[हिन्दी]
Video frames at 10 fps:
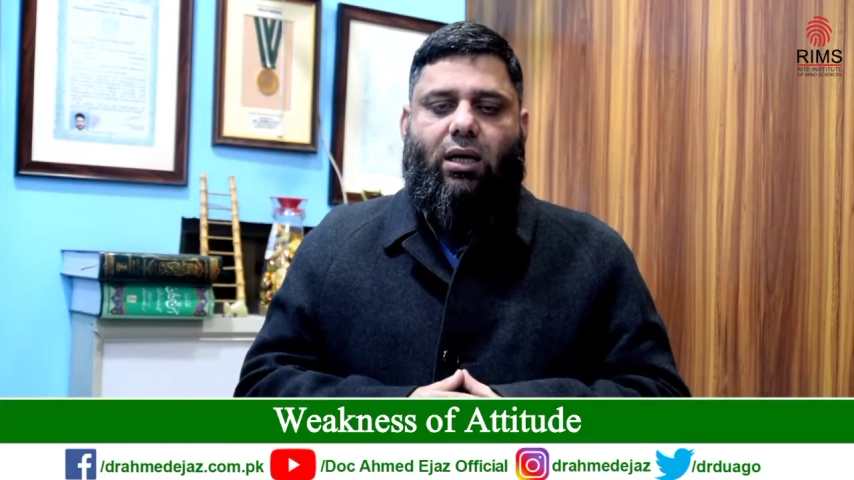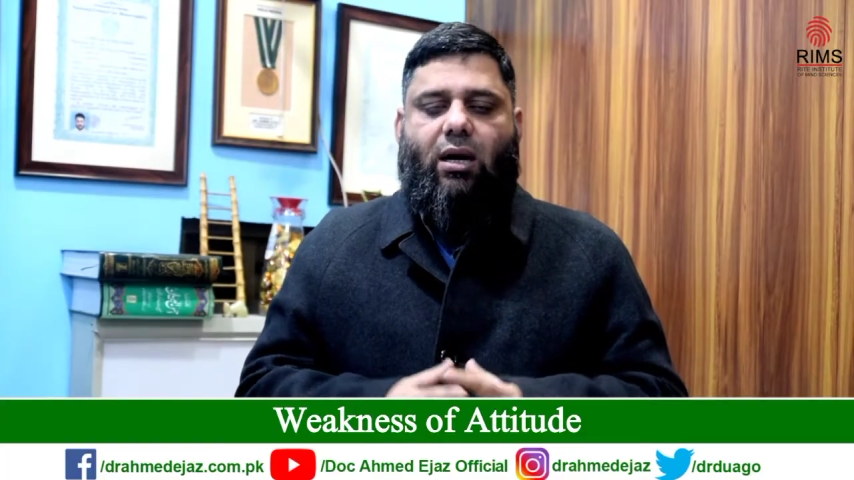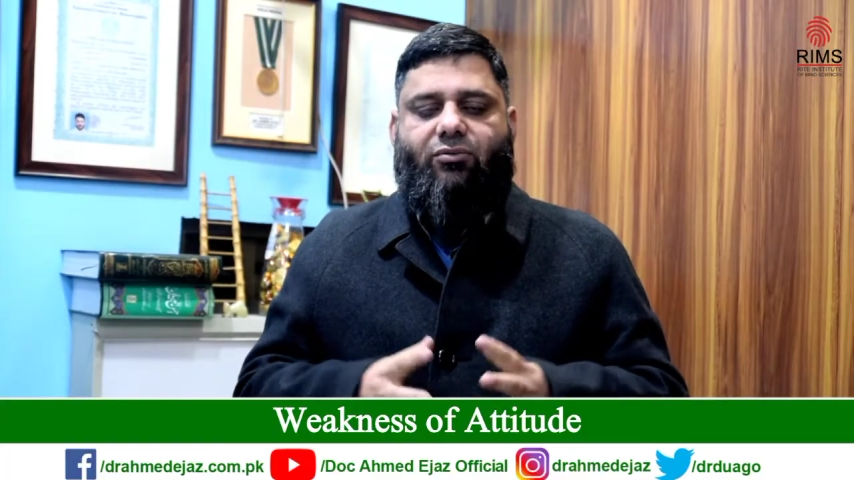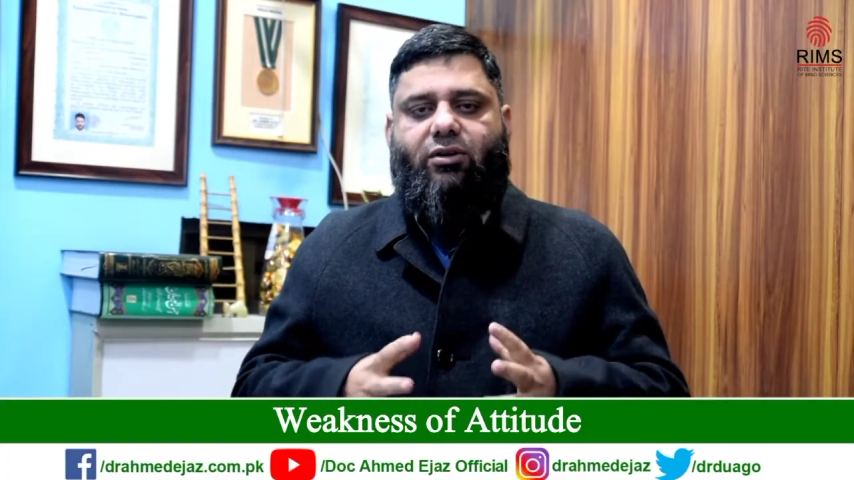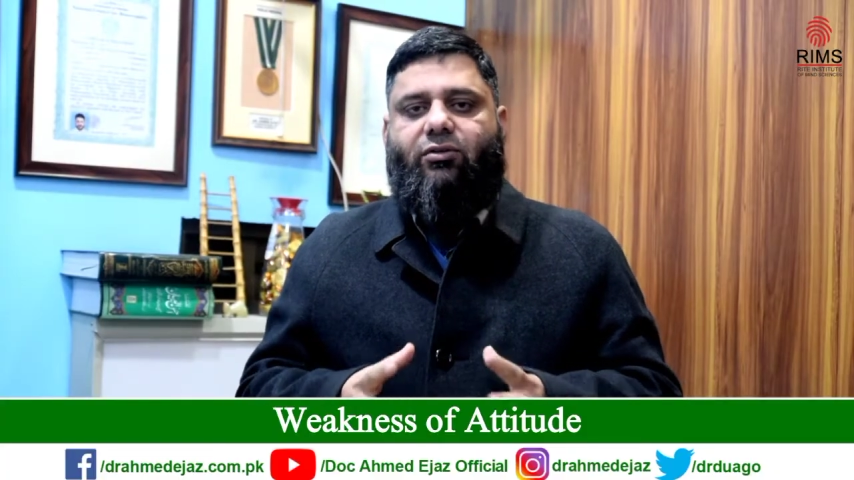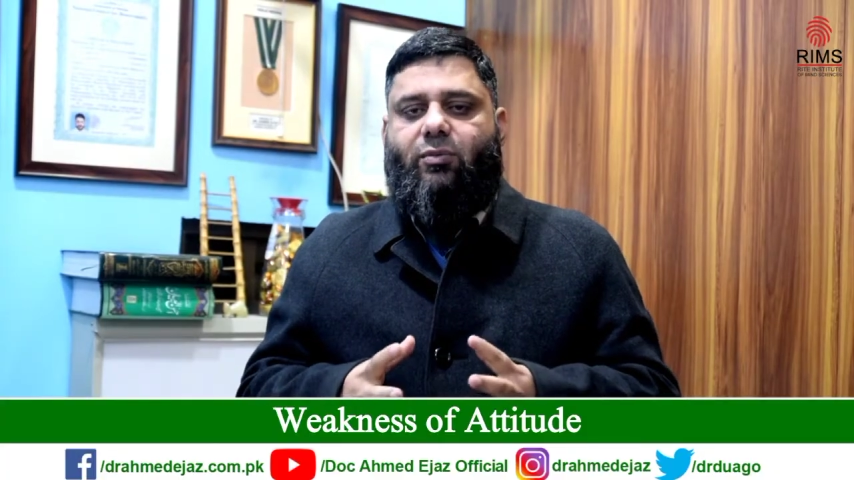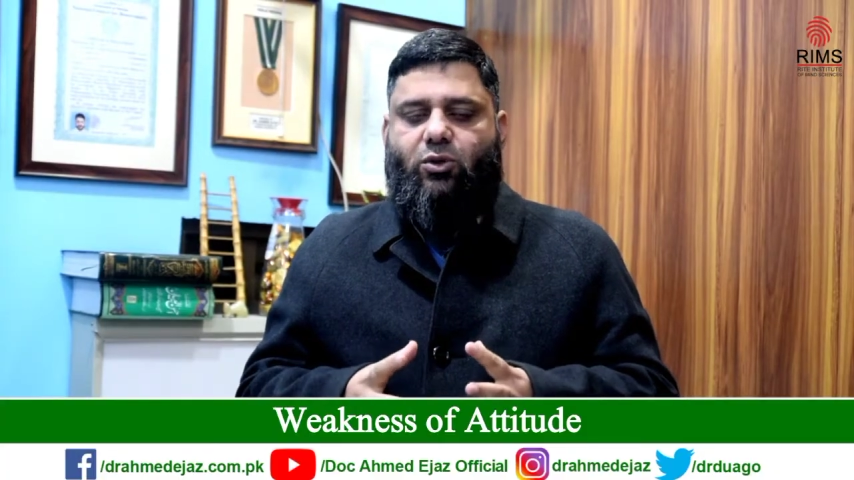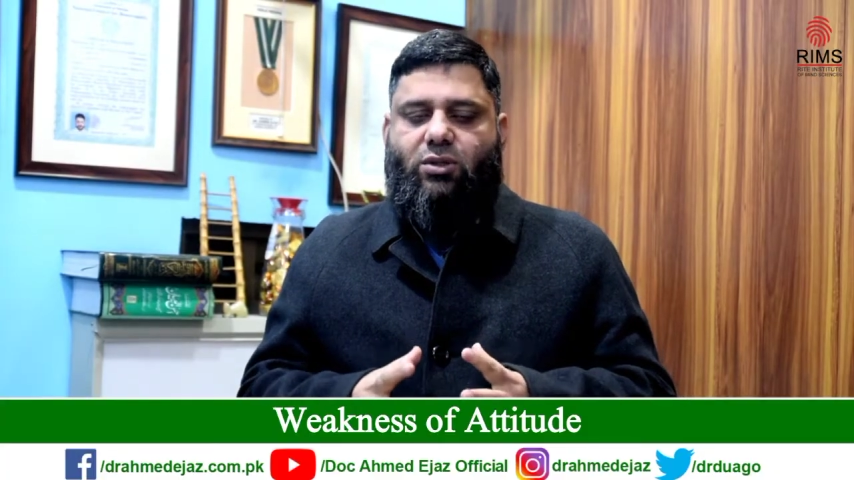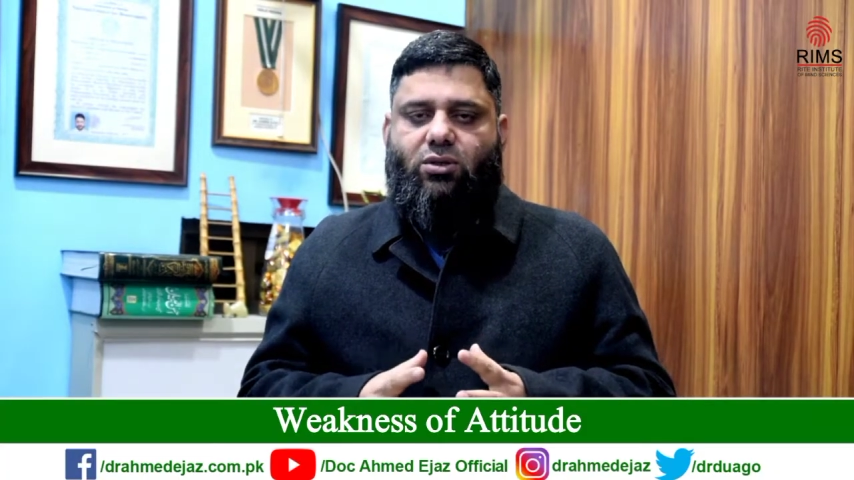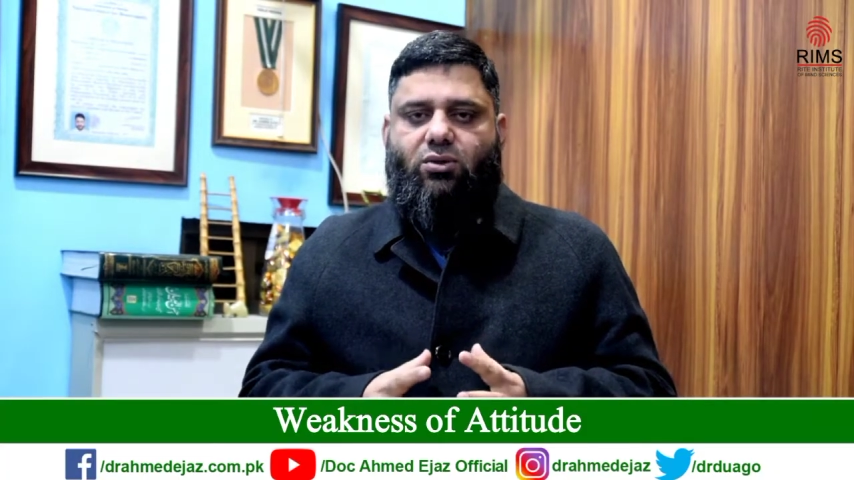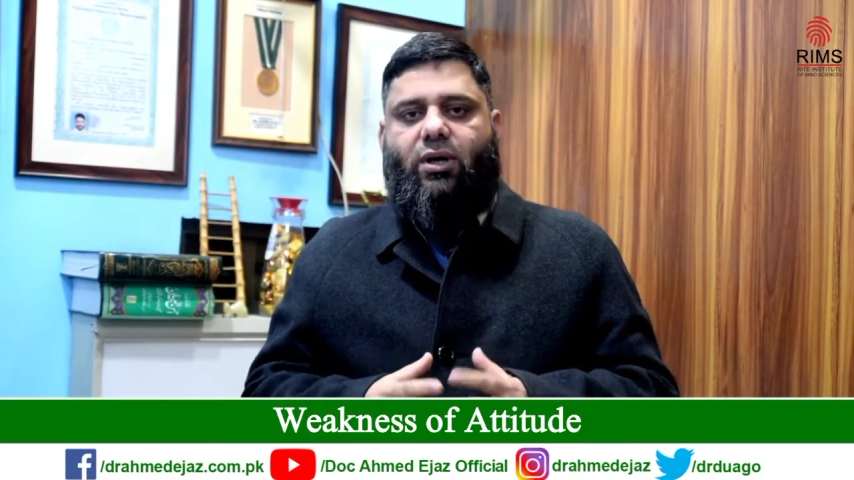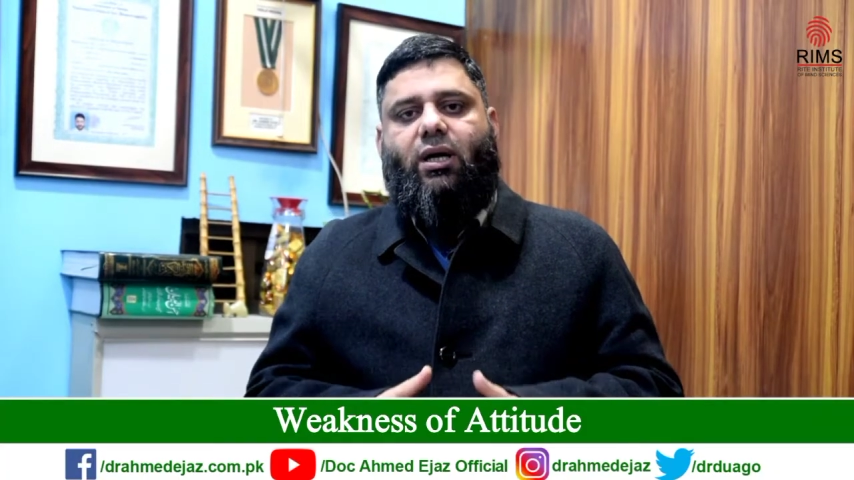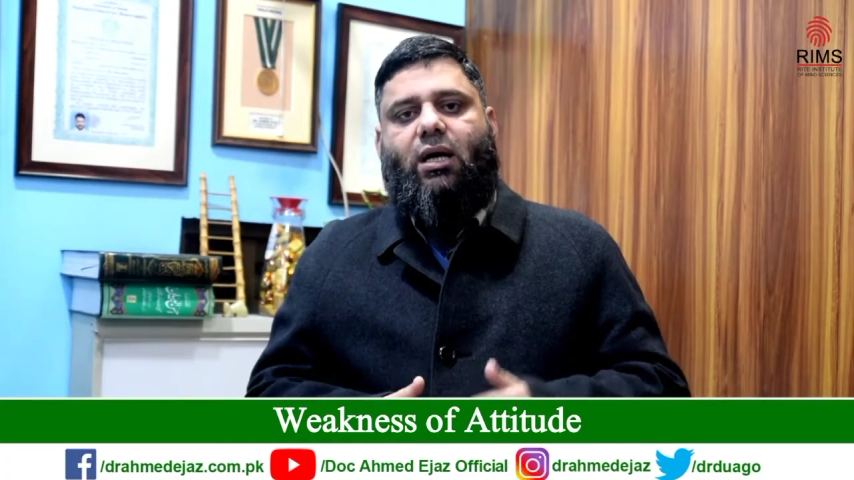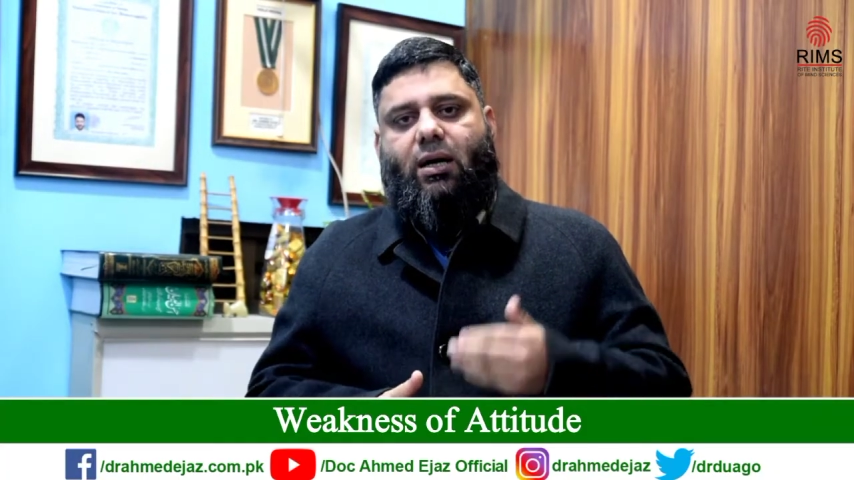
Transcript: अब विन विन पोजीशन जो है कि